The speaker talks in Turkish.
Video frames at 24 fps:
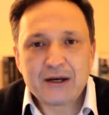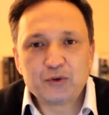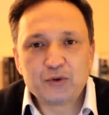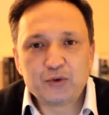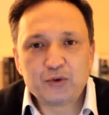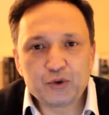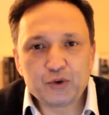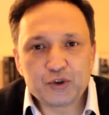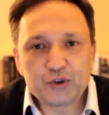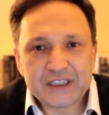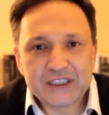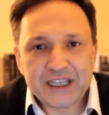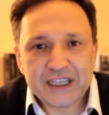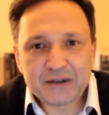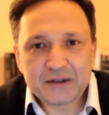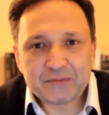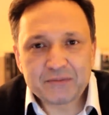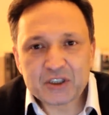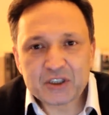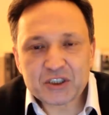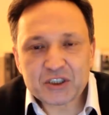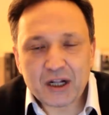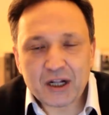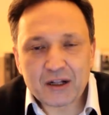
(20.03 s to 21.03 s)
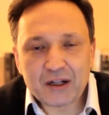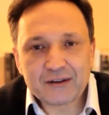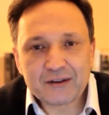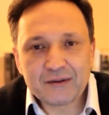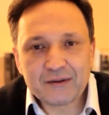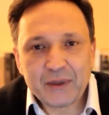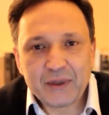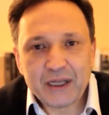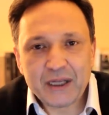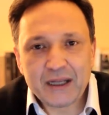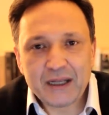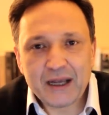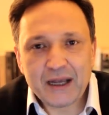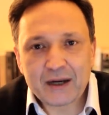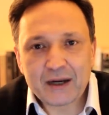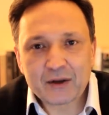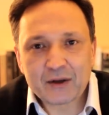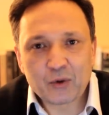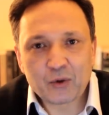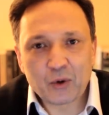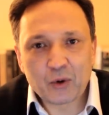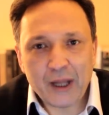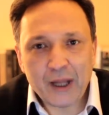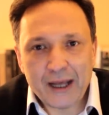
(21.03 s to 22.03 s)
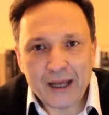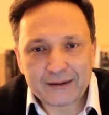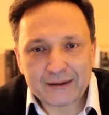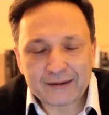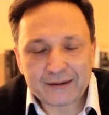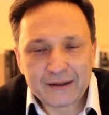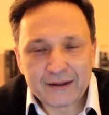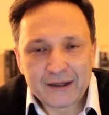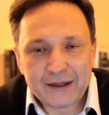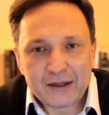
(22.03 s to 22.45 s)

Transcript: 176 milyar dolar